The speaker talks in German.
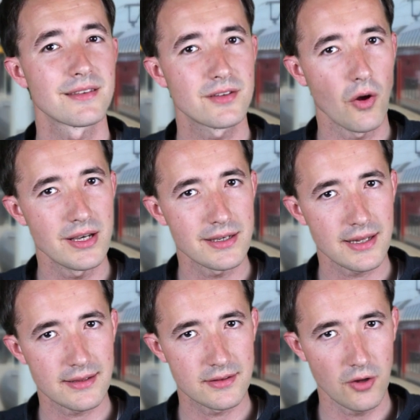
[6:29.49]
Sollten
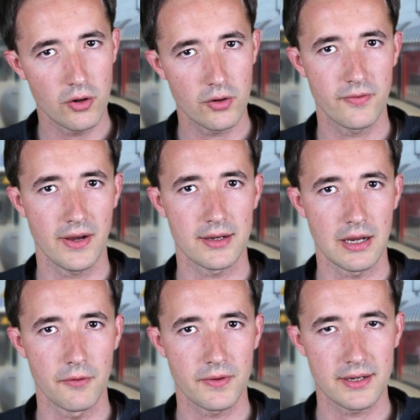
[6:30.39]
jetzt doch noch
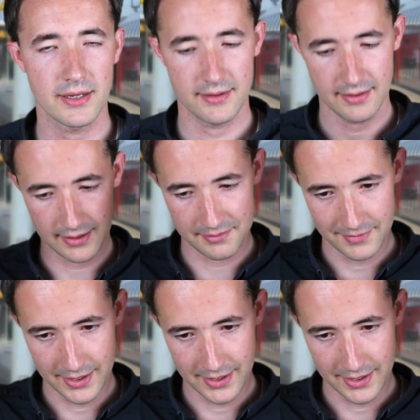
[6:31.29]
Fragen aufgetreten sein,